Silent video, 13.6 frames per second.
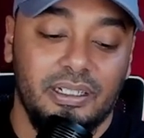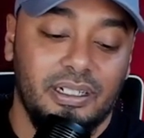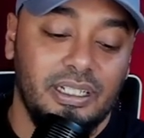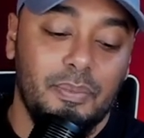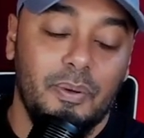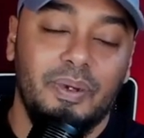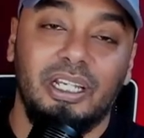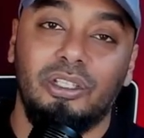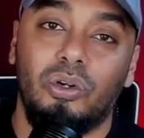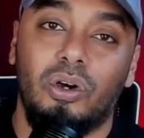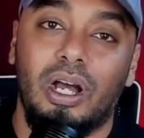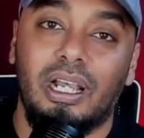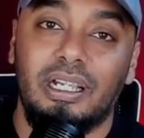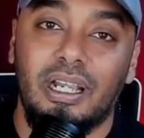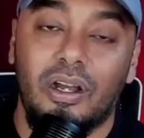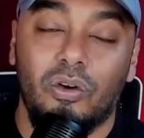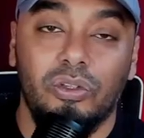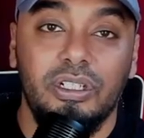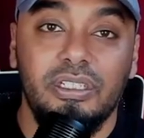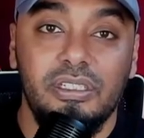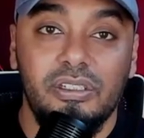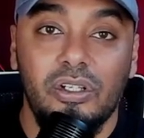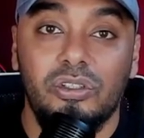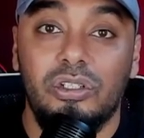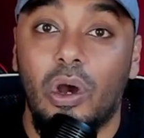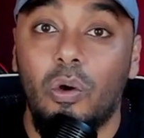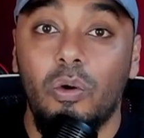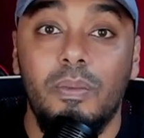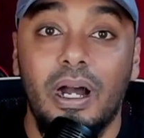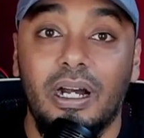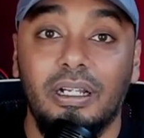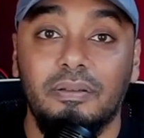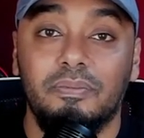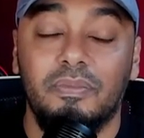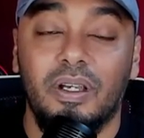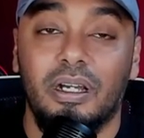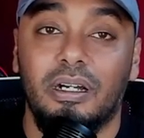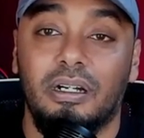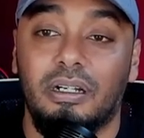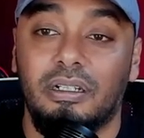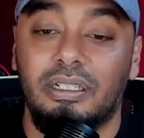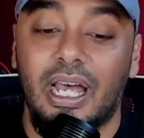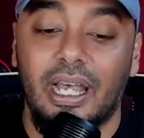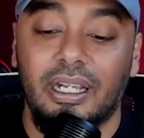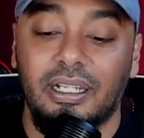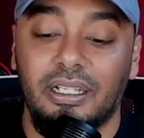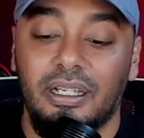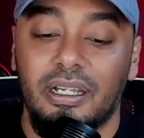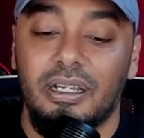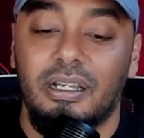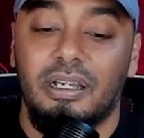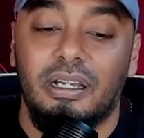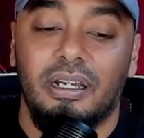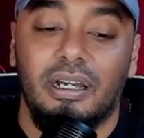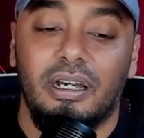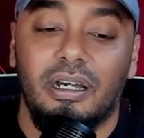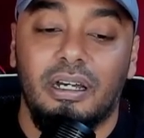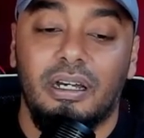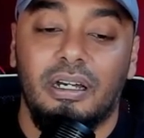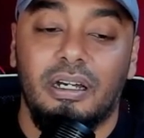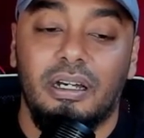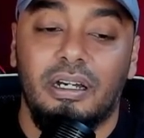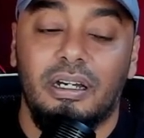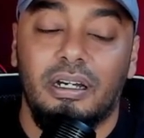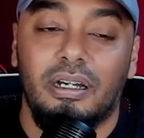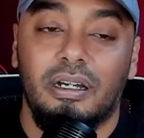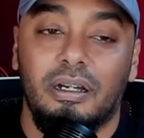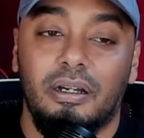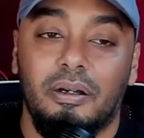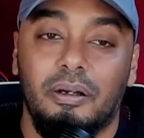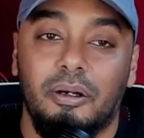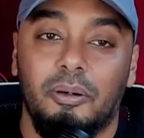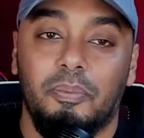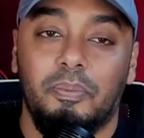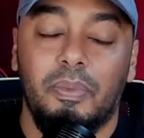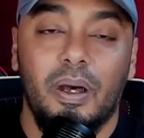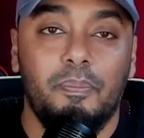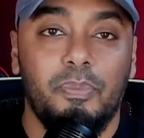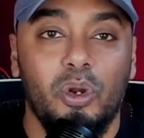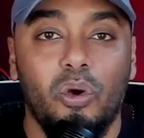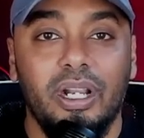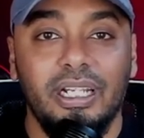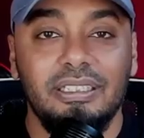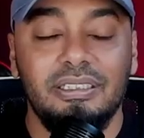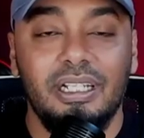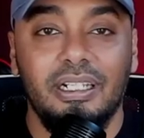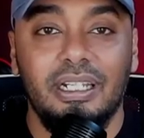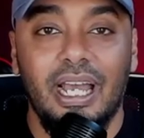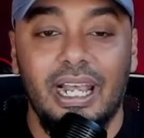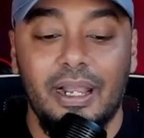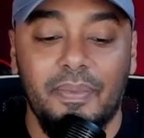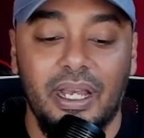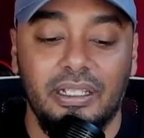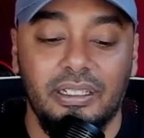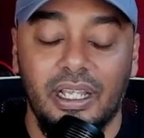Kenapa begitu? Karena kondisinya jauh banget uh, dari uh, progres yang diharapkan.